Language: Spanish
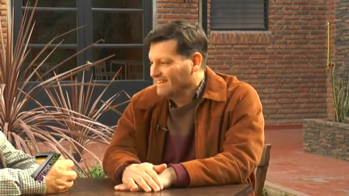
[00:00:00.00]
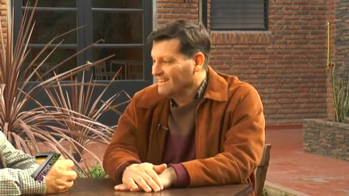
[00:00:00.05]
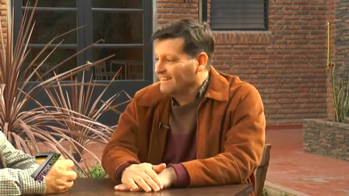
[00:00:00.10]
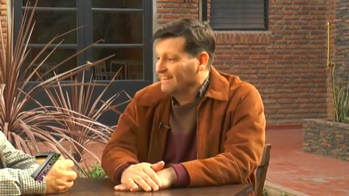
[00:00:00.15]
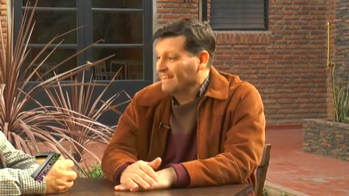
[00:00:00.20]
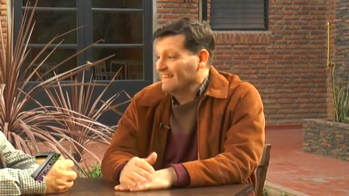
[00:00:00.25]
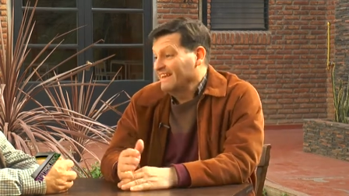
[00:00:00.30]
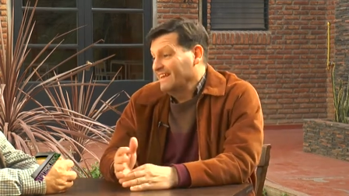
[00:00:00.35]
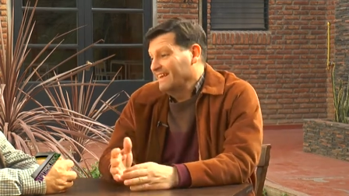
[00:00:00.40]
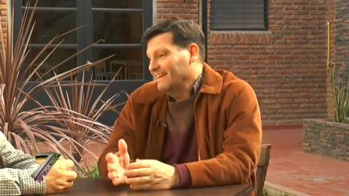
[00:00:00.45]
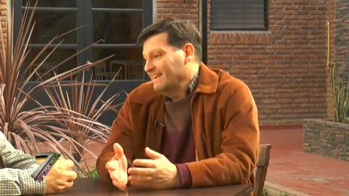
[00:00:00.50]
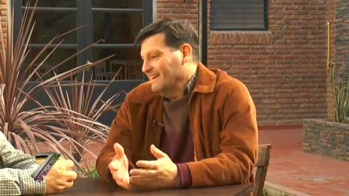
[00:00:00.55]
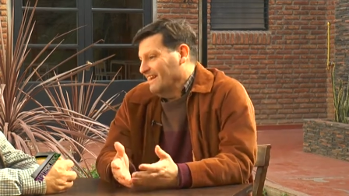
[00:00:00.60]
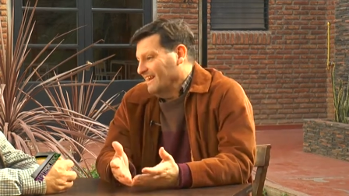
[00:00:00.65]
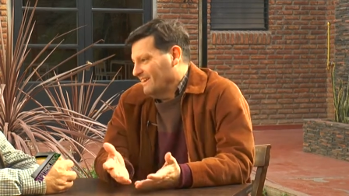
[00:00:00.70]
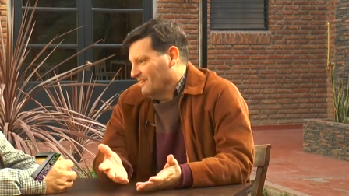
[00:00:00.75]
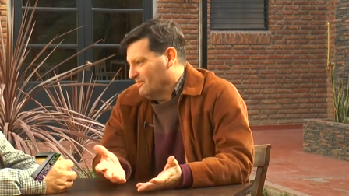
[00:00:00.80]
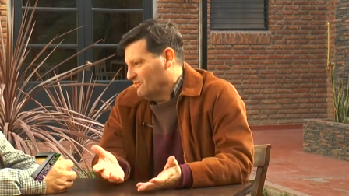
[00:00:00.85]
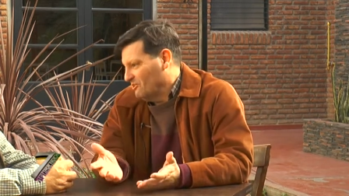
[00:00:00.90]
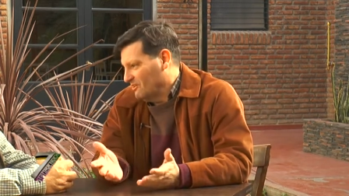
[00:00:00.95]
que
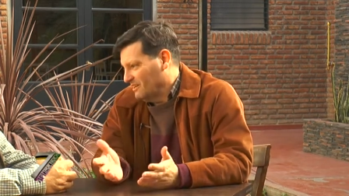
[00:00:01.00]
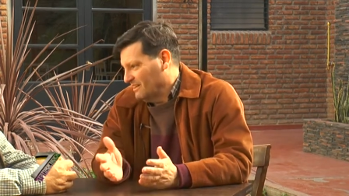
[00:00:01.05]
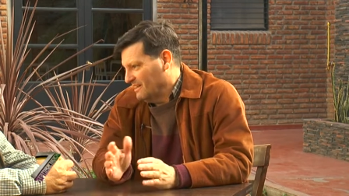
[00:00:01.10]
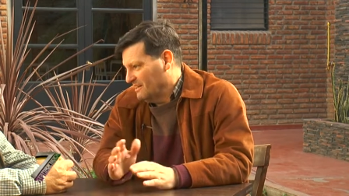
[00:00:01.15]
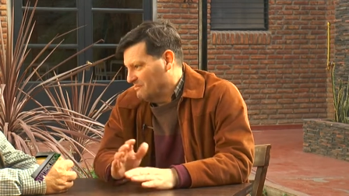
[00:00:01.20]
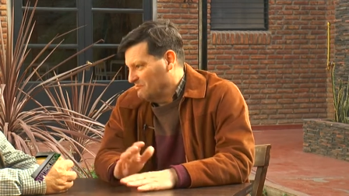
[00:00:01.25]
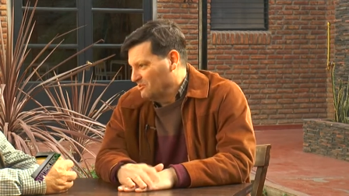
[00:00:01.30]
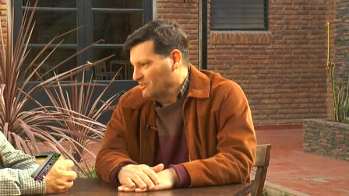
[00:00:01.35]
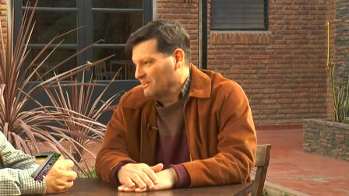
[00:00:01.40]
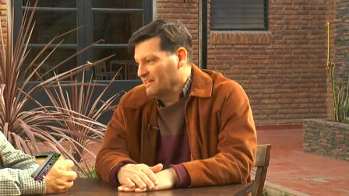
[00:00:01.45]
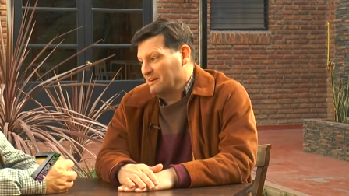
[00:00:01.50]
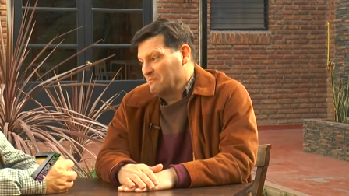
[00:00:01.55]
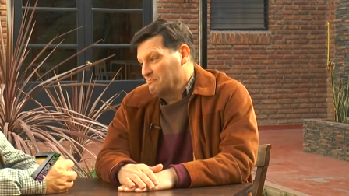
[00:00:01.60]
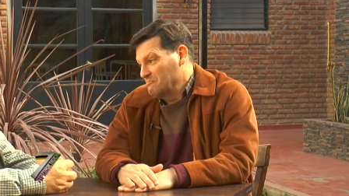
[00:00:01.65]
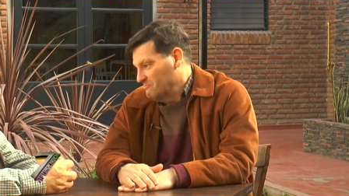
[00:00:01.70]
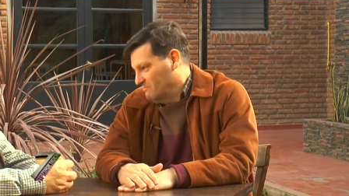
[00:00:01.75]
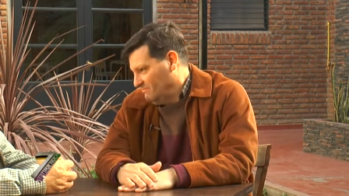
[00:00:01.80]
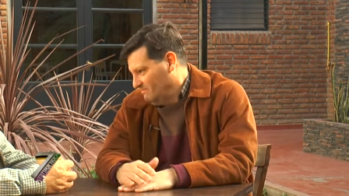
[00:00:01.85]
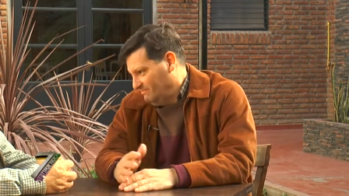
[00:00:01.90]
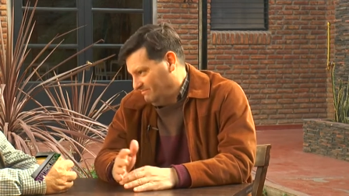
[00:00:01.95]
era el hockey de Japón, era
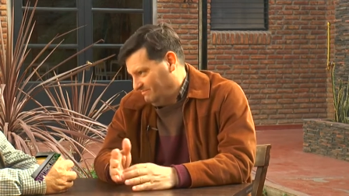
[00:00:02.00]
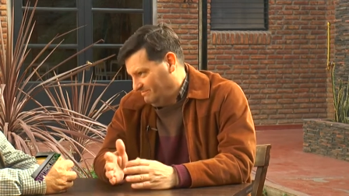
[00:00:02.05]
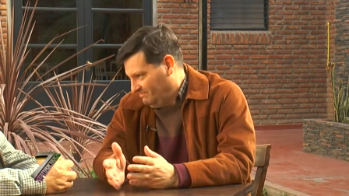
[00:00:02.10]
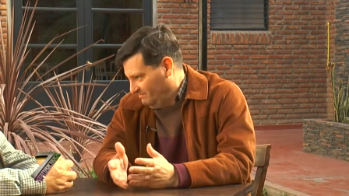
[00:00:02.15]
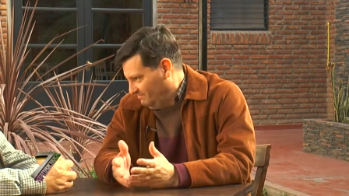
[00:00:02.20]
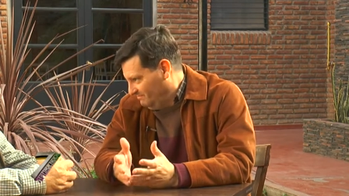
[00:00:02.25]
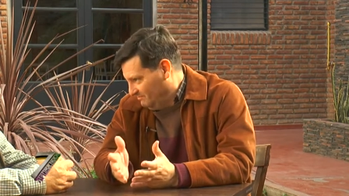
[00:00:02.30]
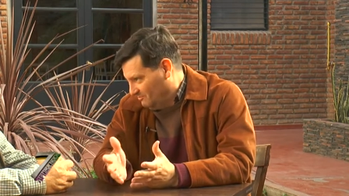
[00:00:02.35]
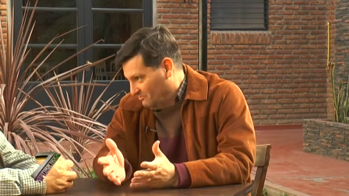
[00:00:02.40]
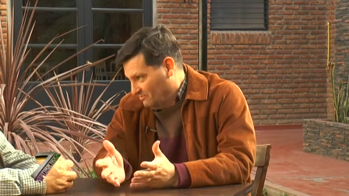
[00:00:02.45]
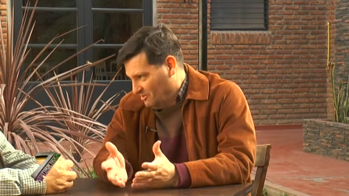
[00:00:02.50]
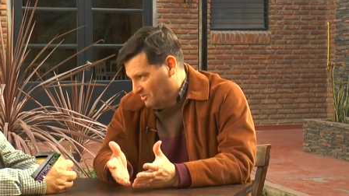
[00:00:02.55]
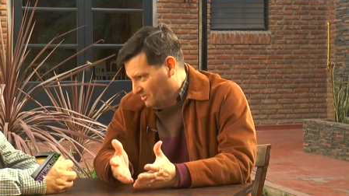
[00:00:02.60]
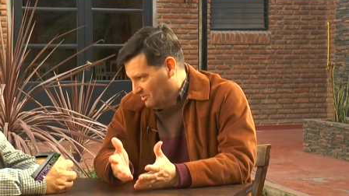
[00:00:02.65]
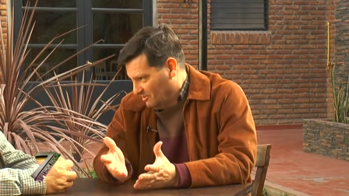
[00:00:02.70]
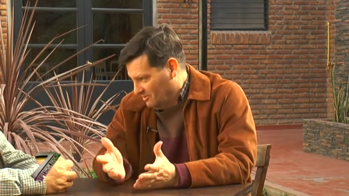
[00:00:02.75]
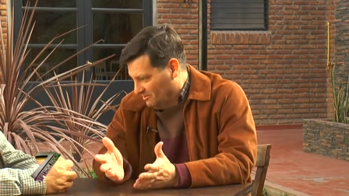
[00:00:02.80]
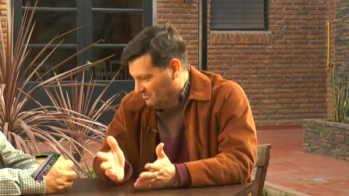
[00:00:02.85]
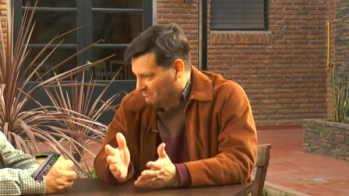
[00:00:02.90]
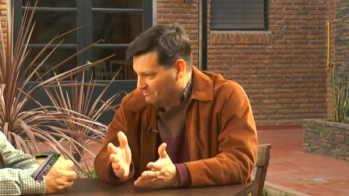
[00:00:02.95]

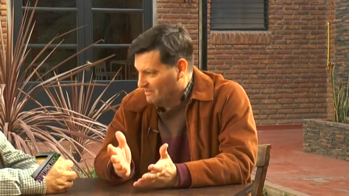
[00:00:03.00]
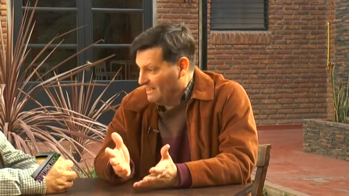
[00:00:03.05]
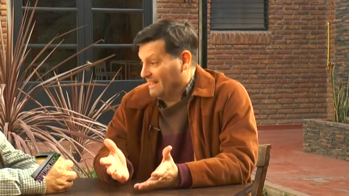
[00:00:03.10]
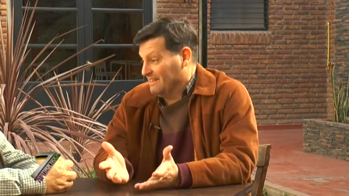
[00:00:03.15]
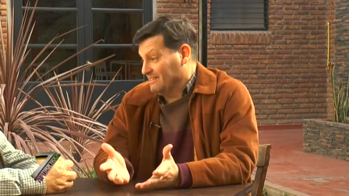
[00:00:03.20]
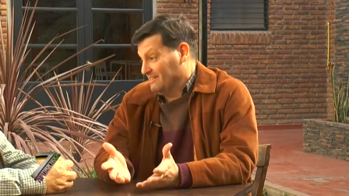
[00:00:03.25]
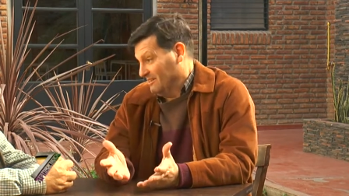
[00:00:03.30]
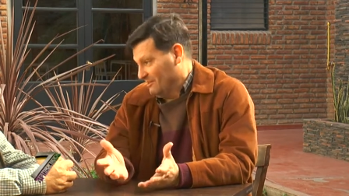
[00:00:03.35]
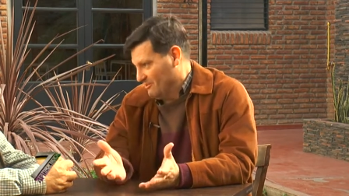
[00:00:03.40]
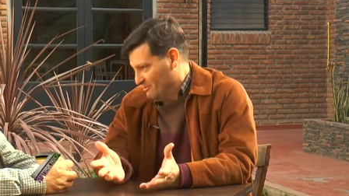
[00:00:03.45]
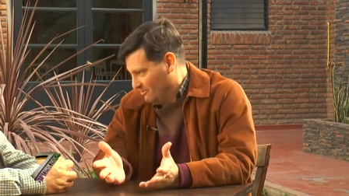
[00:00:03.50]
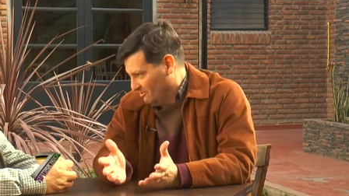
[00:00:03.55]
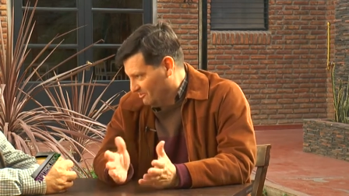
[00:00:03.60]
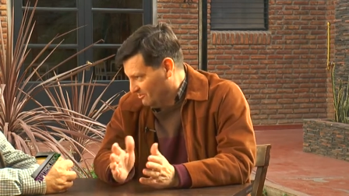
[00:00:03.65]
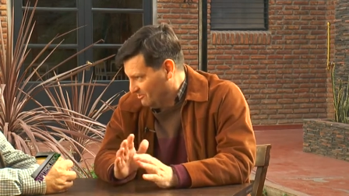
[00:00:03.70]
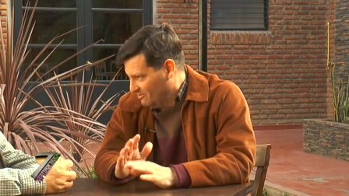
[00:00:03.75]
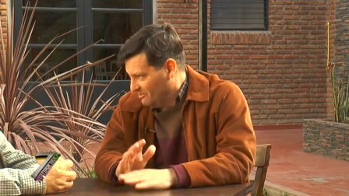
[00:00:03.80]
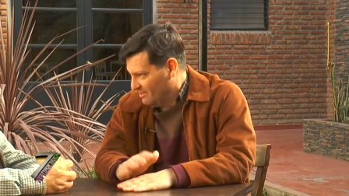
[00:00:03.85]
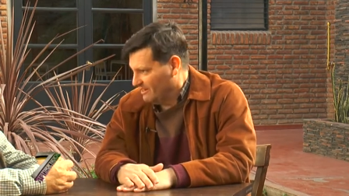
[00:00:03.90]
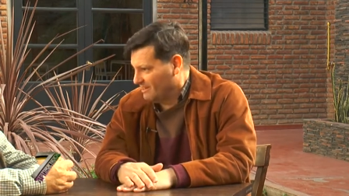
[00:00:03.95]
muy básico, o
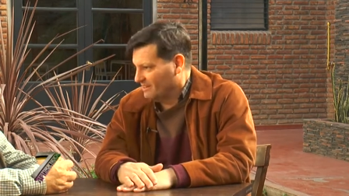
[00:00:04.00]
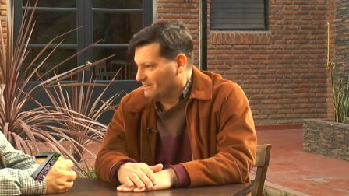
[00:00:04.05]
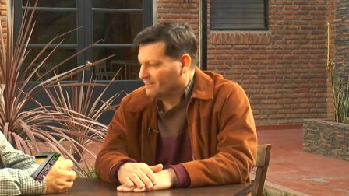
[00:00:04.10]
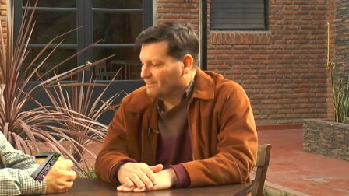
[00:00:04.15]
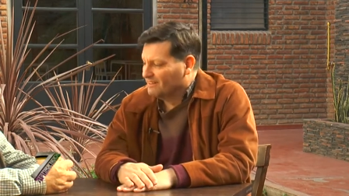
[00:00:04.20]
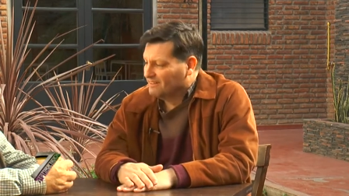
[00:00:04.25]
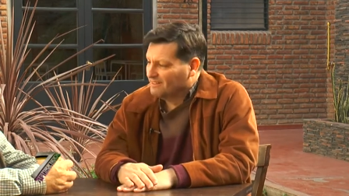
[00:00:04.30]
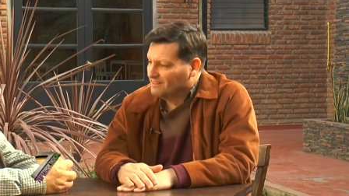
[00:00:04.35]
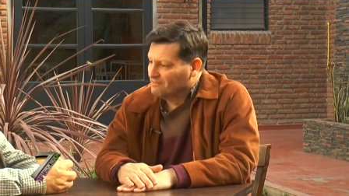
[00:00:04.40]
sea que